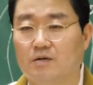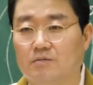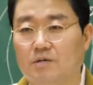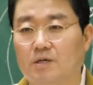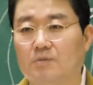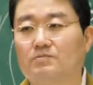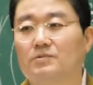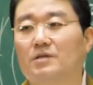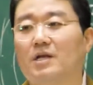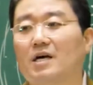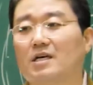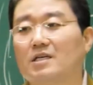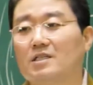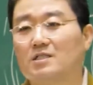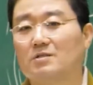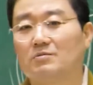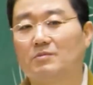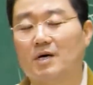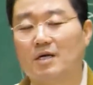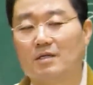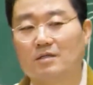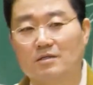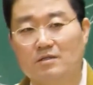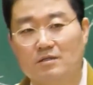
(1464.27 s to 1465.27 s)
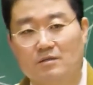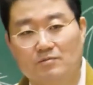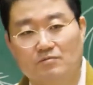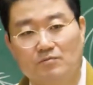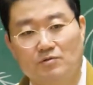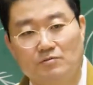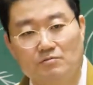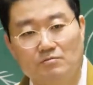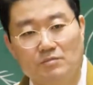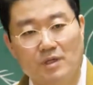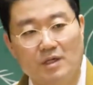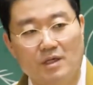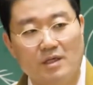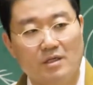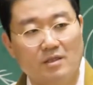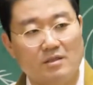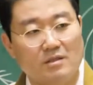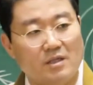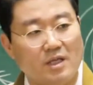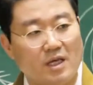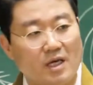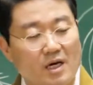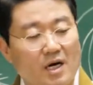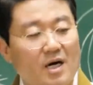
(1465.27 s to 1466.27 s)
법당이지만 분명히
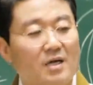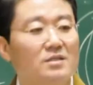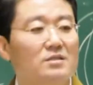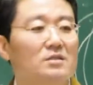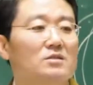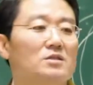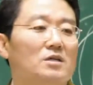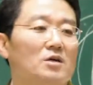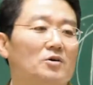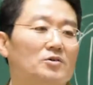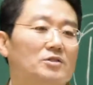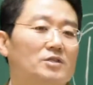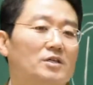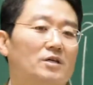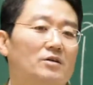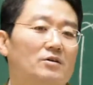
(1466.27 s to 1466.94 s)
대각전이라고 써요.